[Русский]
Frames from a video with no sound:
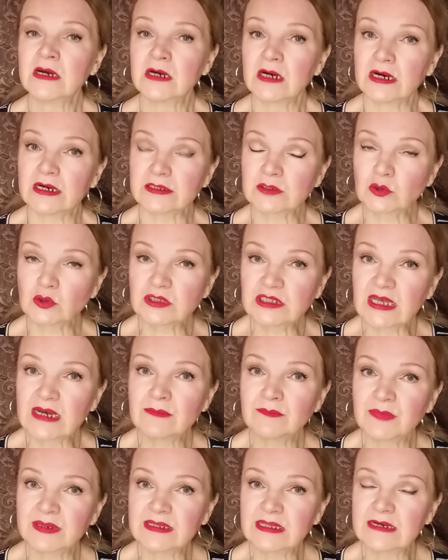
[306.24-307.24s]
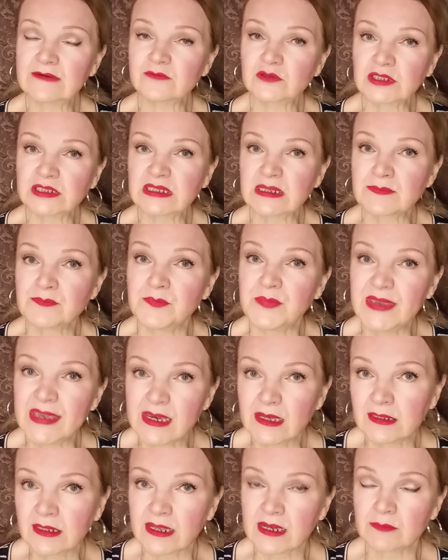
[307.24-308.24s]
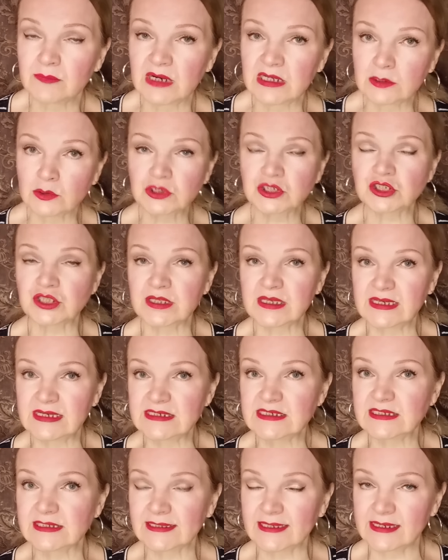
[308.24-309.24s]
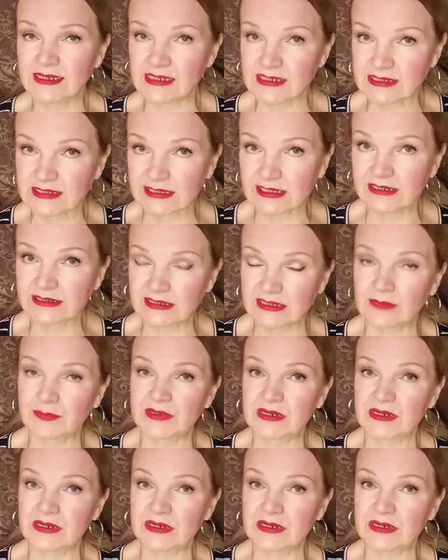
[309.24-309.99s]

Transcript: а, то там была вот эта белая молочно-кислая кислота,